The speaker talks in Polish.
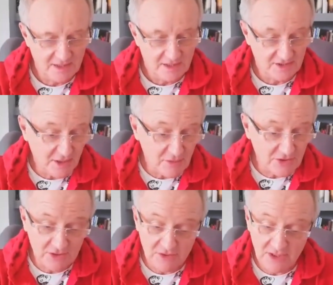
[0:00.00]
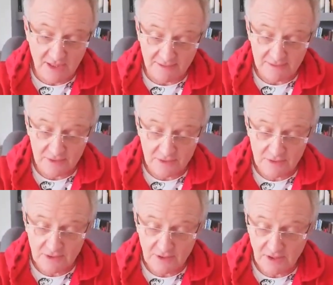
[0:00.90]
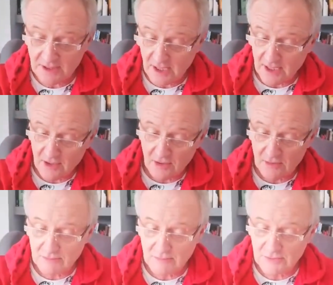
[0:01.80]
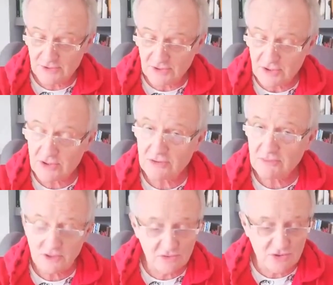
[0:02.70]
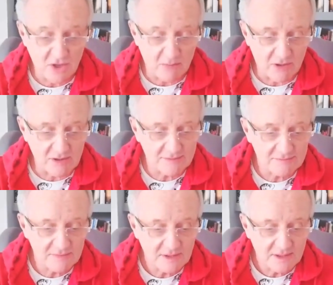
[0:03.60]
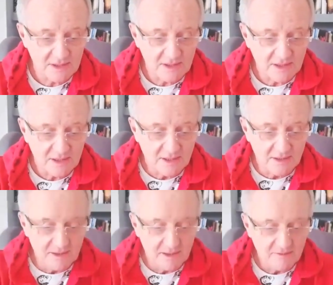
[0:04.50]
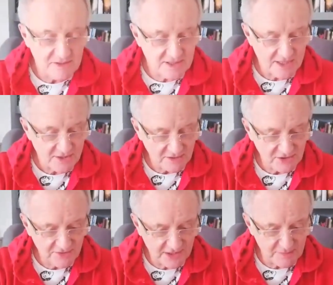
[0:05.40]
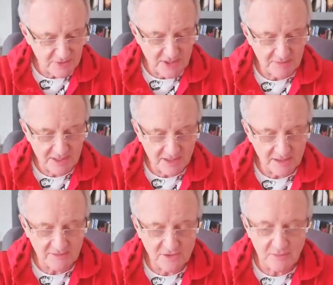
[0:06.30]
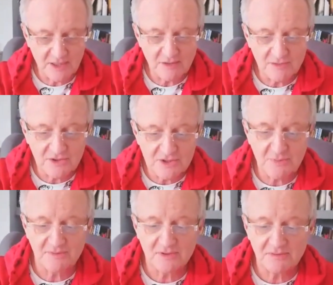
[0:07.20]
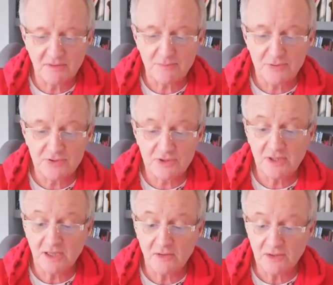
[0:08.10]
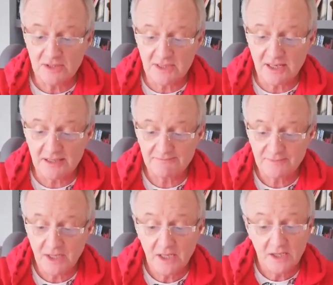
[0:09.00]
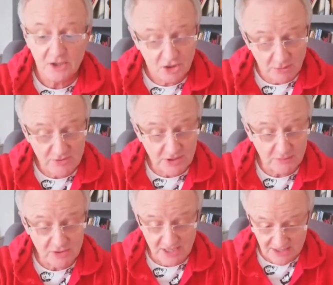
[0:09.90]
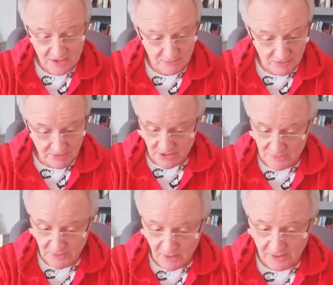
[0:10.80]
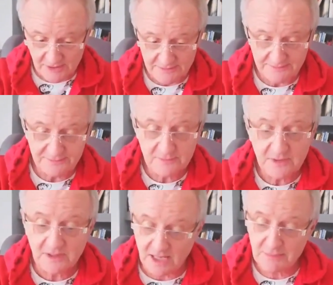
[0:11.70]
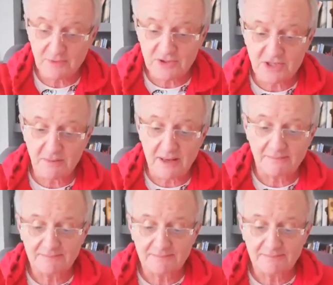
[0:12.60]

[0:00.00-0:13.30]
Działo się to niedawno i niedaleko, bo dziś i tuż obok. Wystraszony świat pozamykanych w domach ludzi spowodował pustki na ulicach. I dobrze, bo czasy były niespokojne. Tak było trzeba.